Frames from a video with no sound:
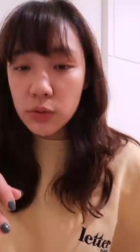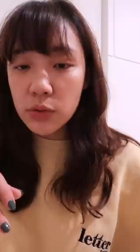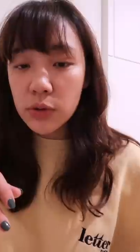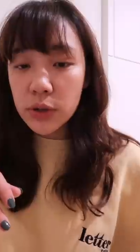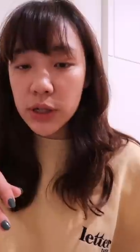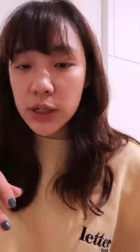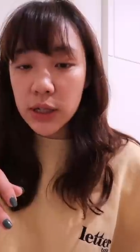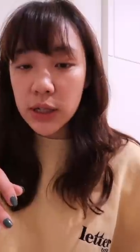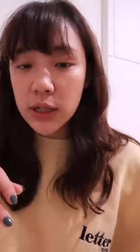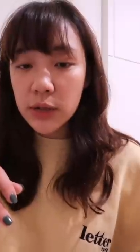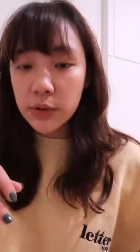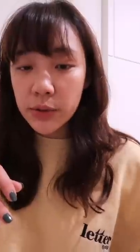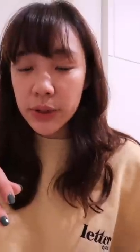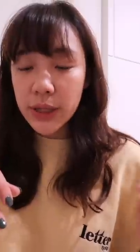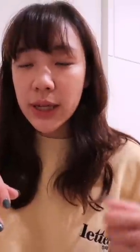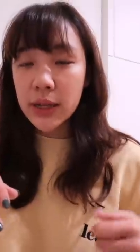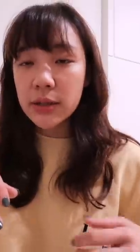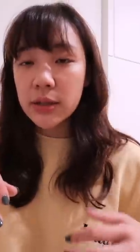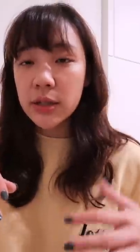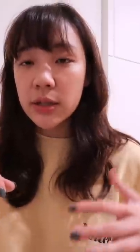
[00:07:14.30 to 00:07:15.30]
如果你跟我一
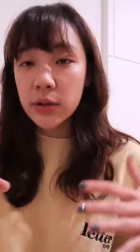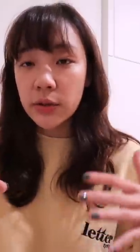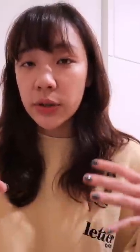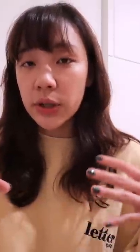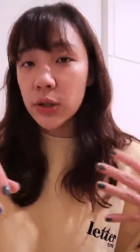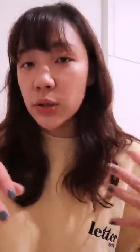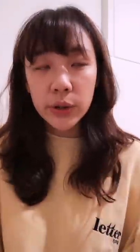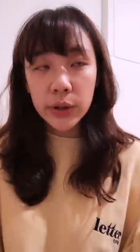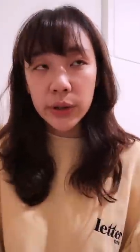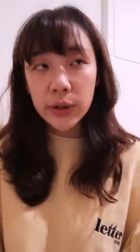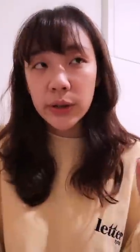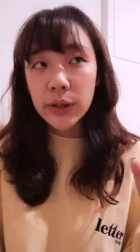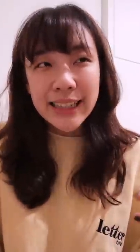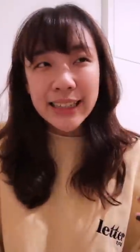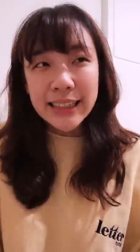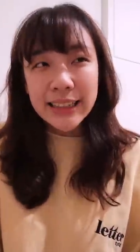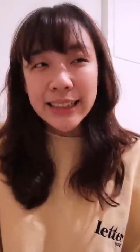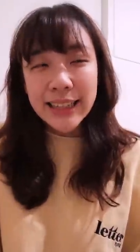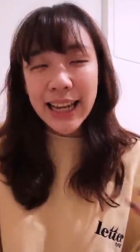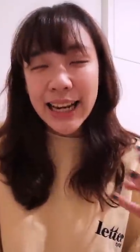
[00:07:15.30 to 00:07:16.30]
样是很容易会有
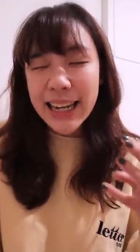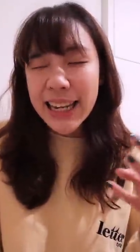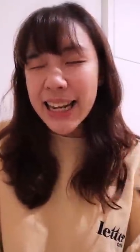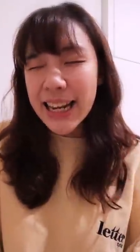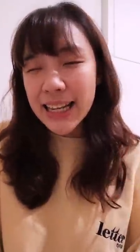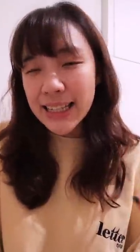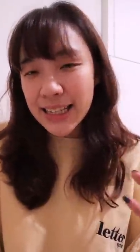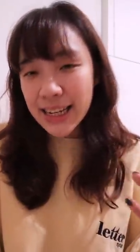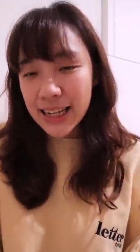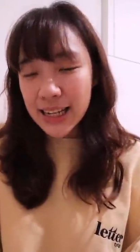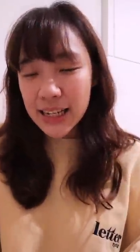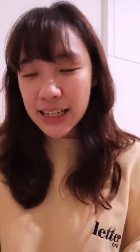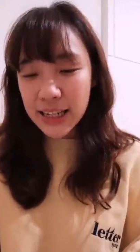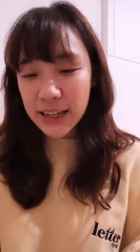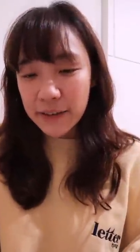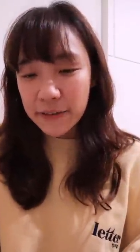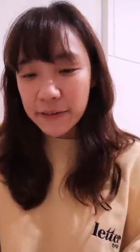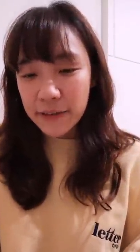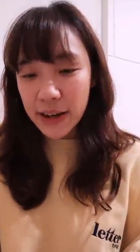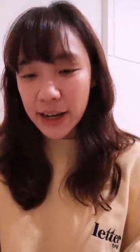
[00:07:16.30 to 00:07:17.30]
呃拉里拉扎的
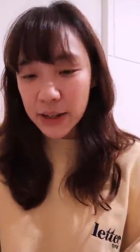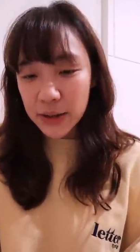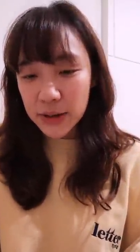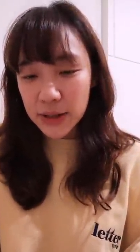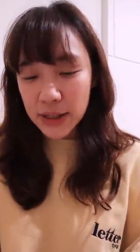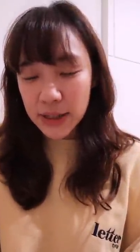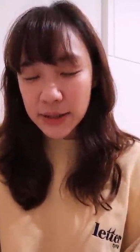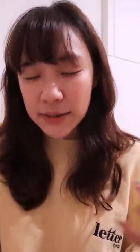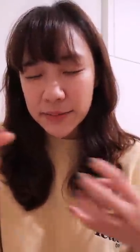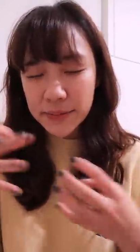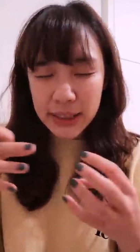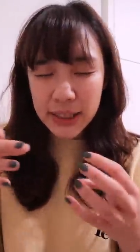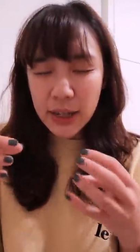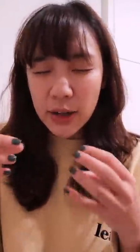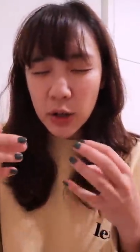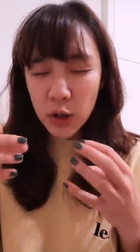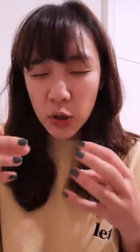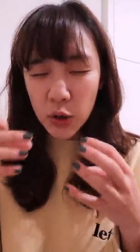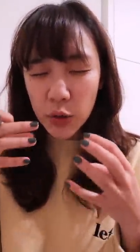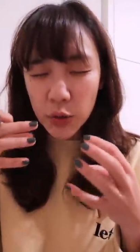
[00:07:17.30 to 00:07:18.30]
想法，就是你知道
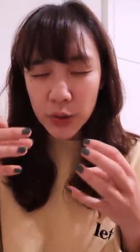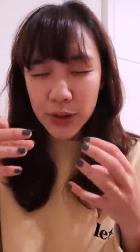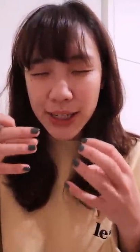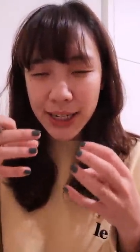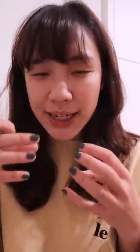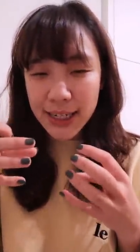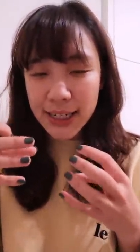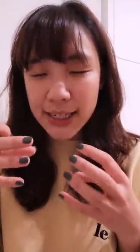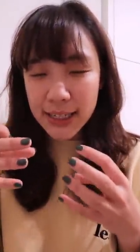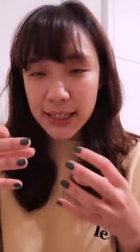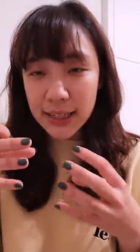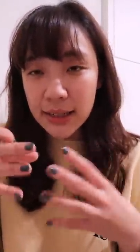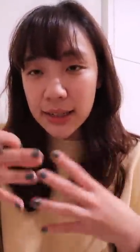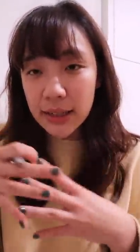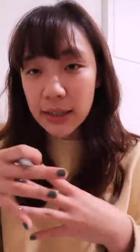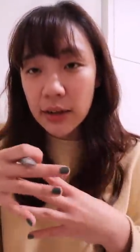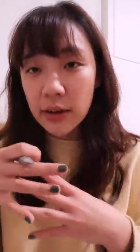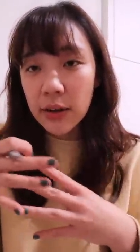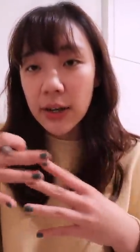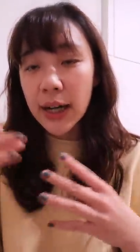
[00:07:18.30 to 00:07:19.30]
搁在你心
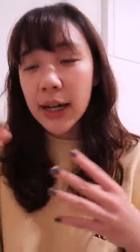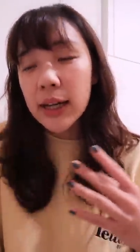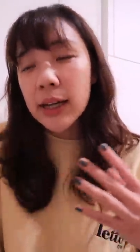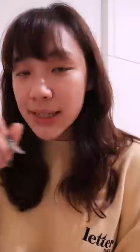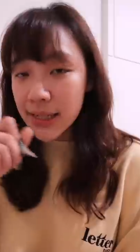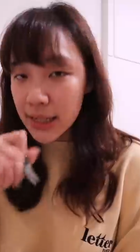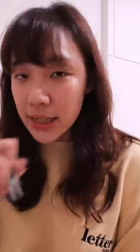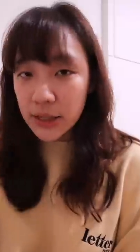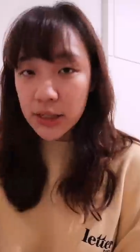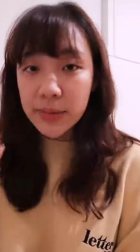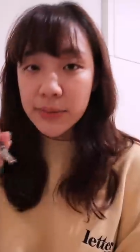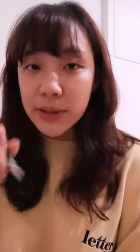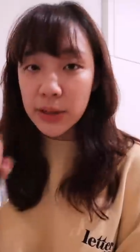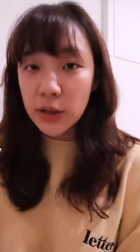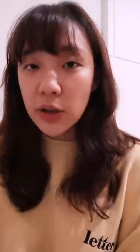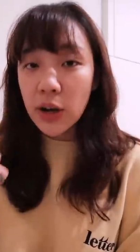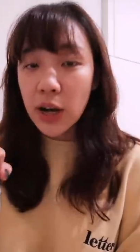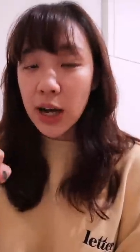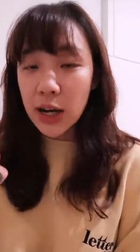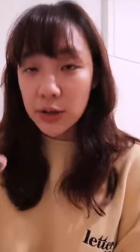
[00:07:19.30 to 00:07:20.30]
里的话，写什么？
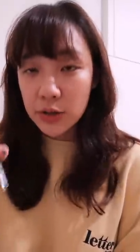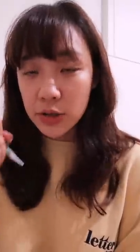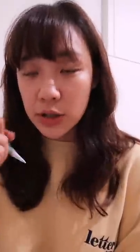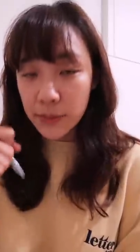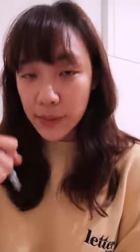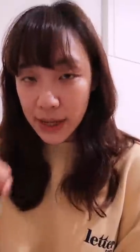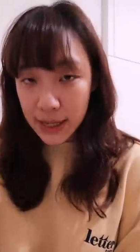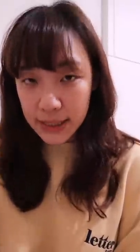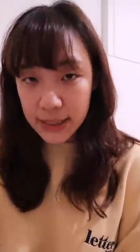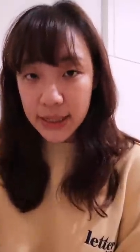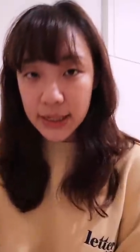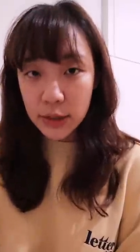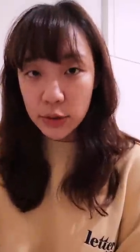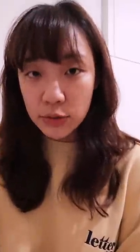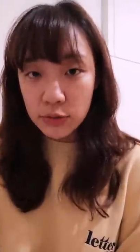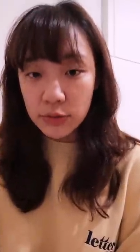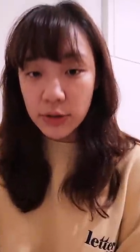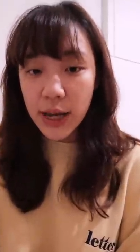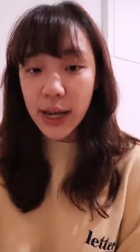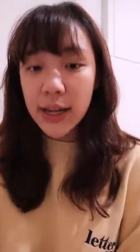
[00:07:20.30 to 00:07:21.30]
都好，就是把它写
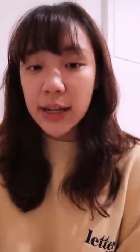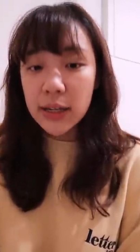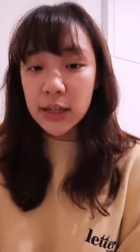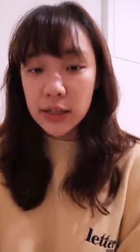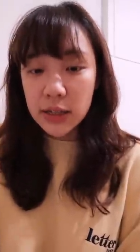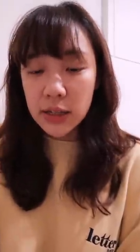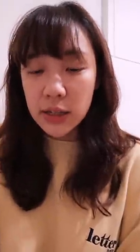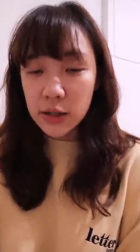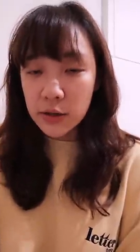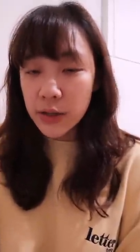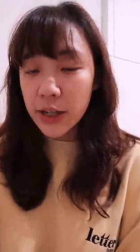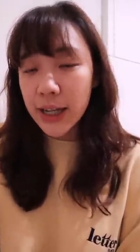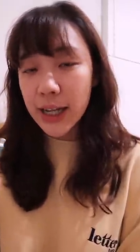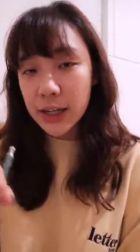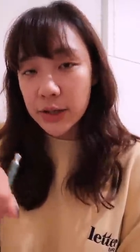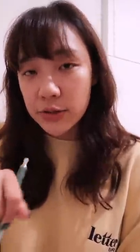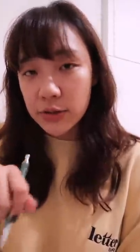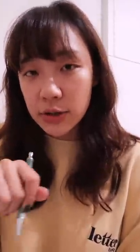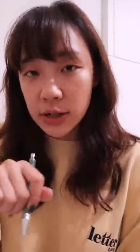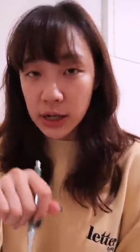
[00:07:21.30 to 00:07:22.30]
出来，你真的会
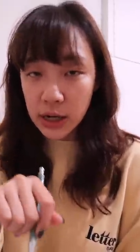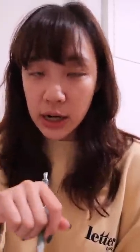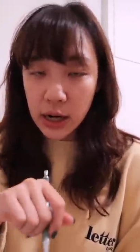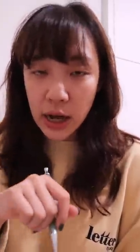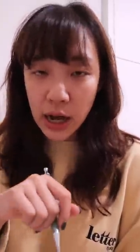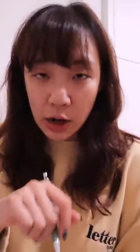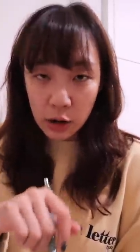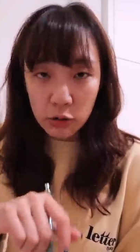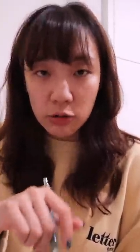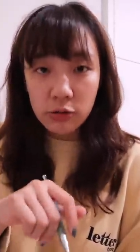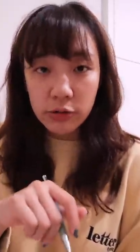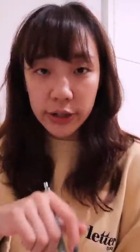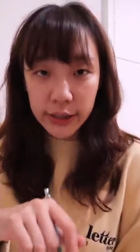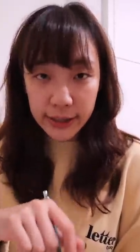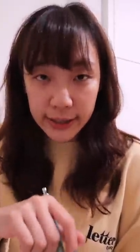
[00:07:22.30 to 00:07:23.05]
感觉很好过一